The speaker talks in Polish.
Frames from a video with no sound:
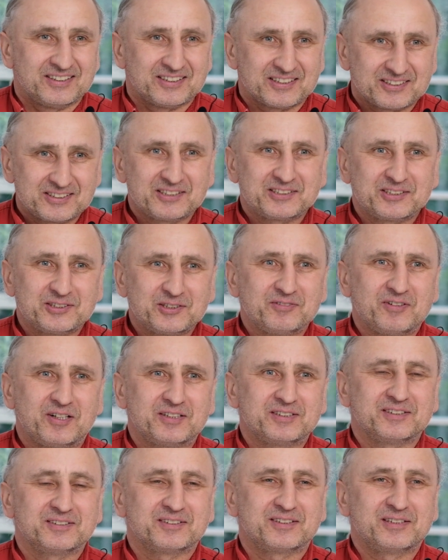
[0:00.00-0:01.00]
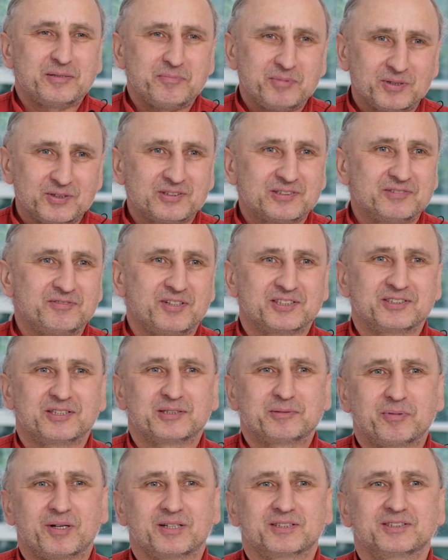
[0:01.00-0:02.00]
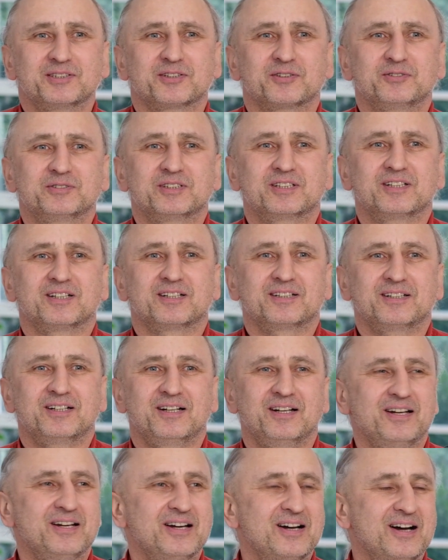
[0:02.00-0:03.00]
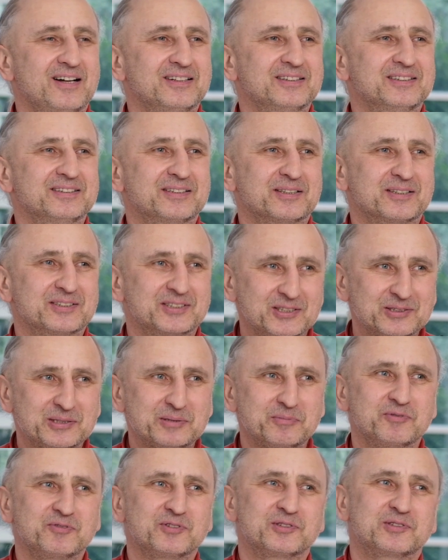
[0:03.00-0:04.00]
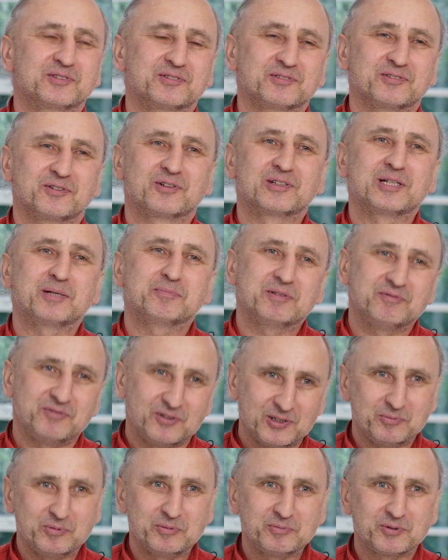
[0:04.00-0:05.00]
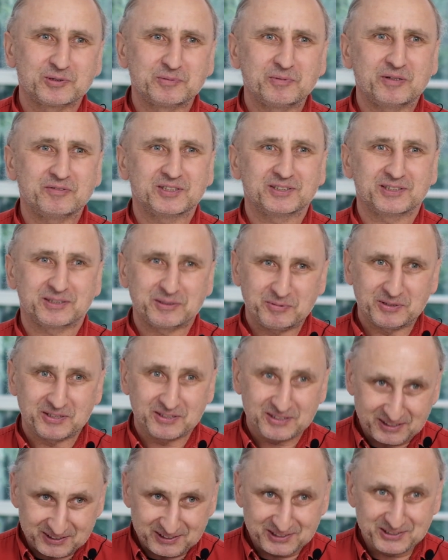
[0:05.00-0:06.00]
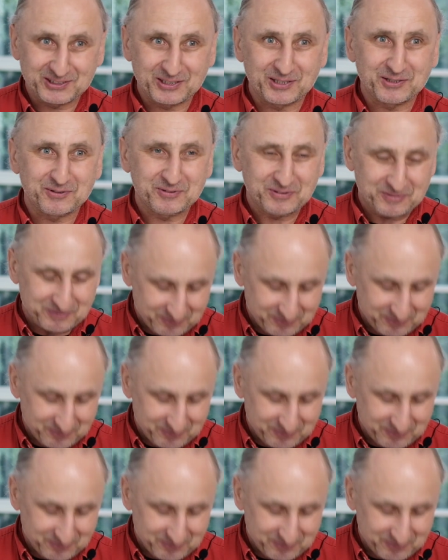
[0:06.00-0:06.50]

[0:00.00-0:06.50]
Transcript: Zdecydowanie. Gleba to jest warsztat pracy rolnika, ale tak szczerze mówiąc, o glebie wolałbym rozmawiać, jak będę na niej stał.